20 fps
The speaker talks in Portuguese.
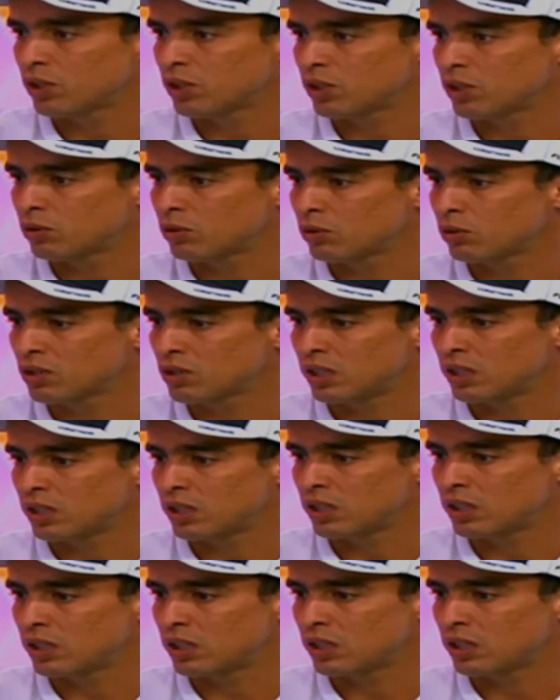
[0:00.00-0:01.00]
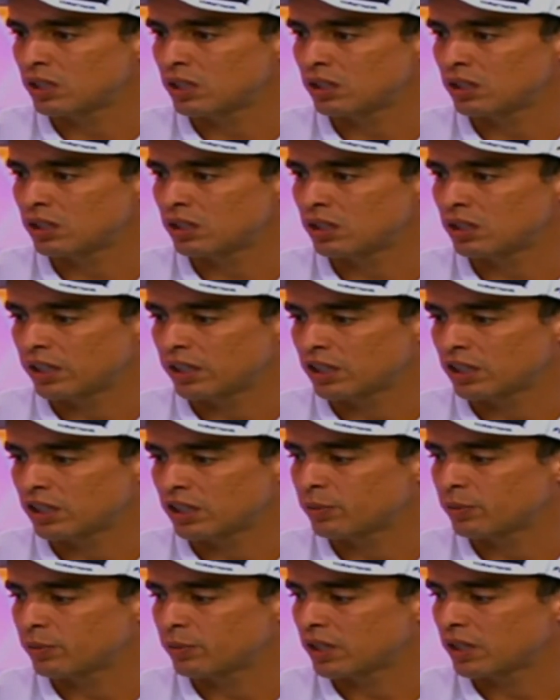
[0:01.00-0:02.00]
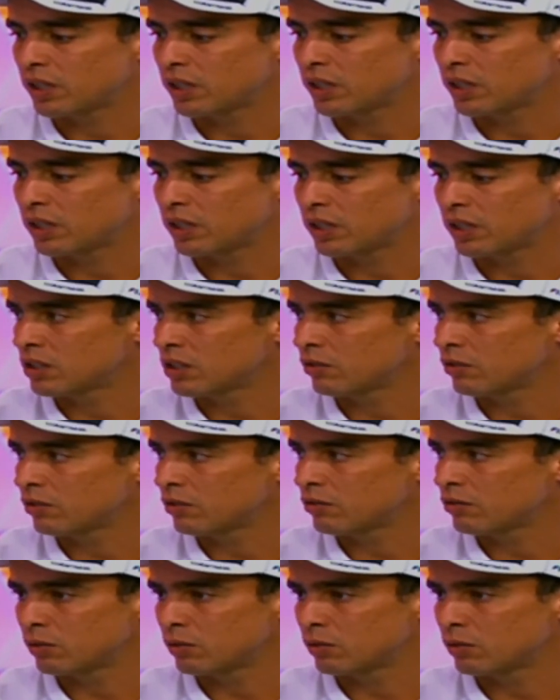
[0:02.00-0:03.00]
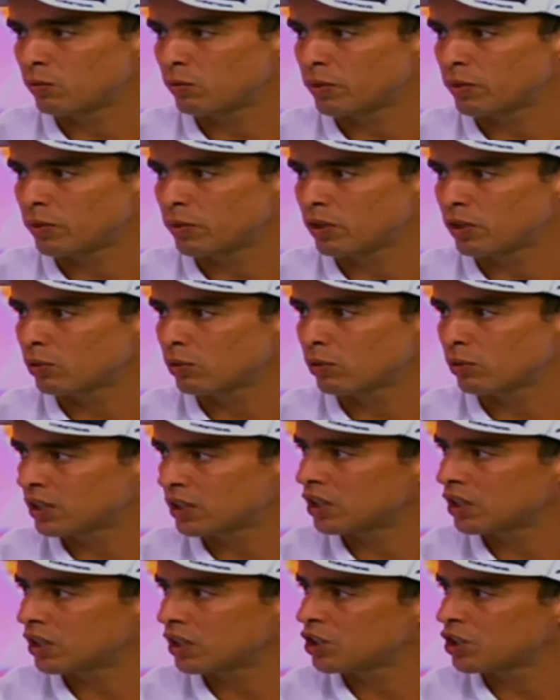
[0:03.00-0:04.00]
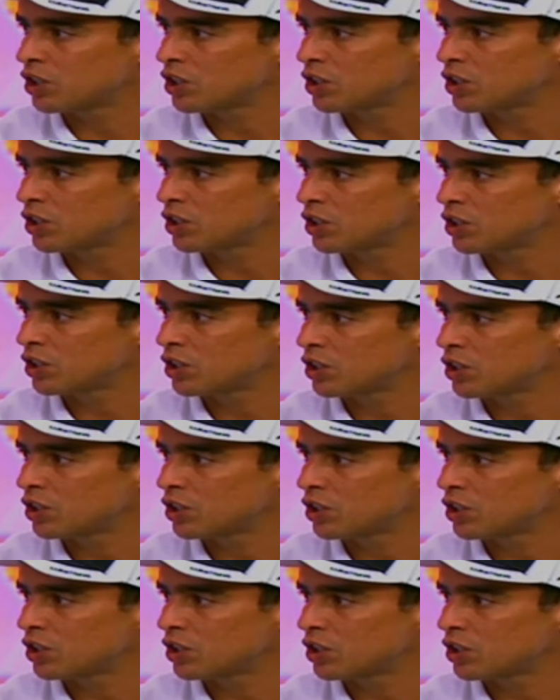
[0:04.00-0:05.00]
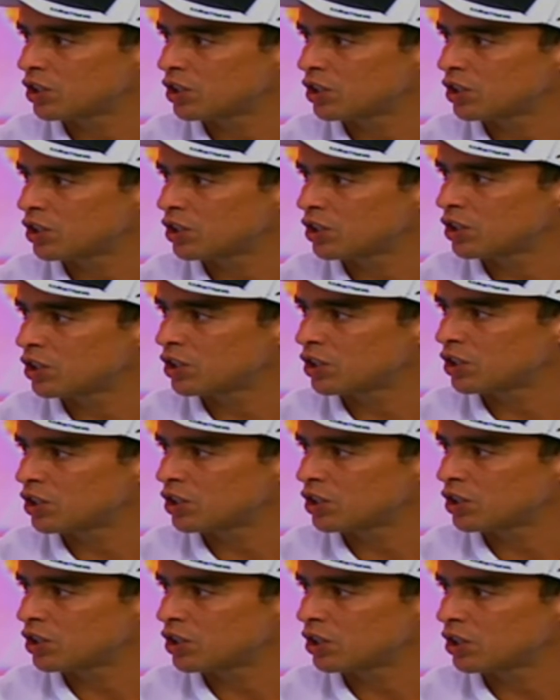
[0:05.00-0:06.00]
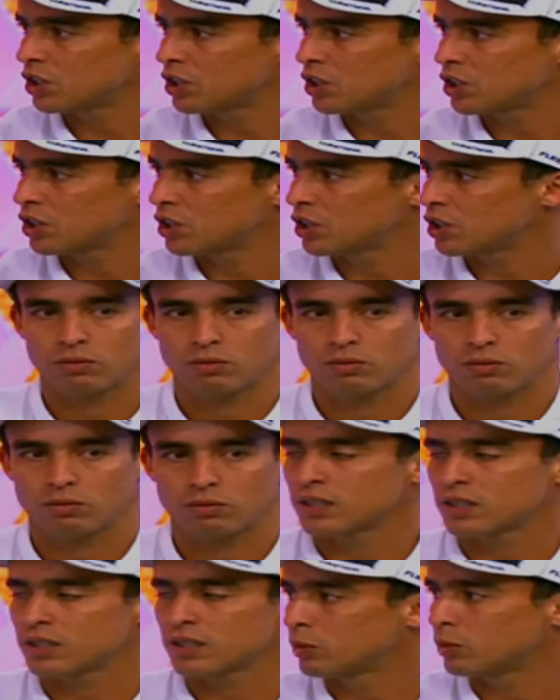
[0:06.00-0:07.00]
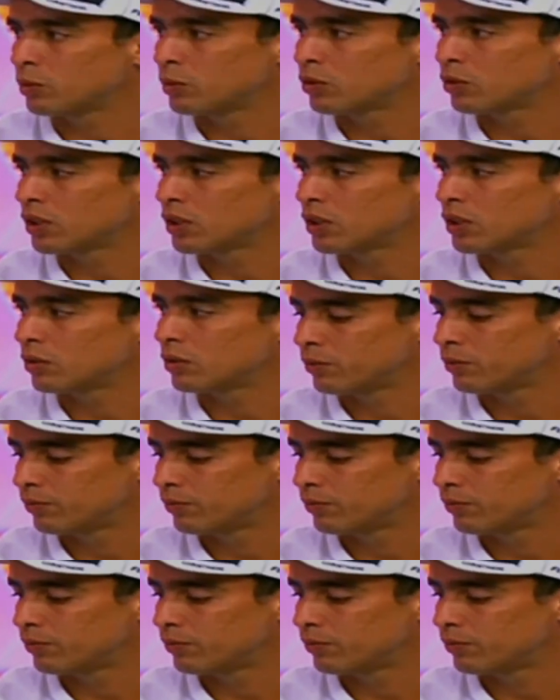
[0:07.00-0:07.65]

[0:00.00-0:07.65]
Acho que todos ali estão é, tá de parabéns. O Corinthians está vivendo um bom momento, tomara que a gente é, continue nessa pegada por muito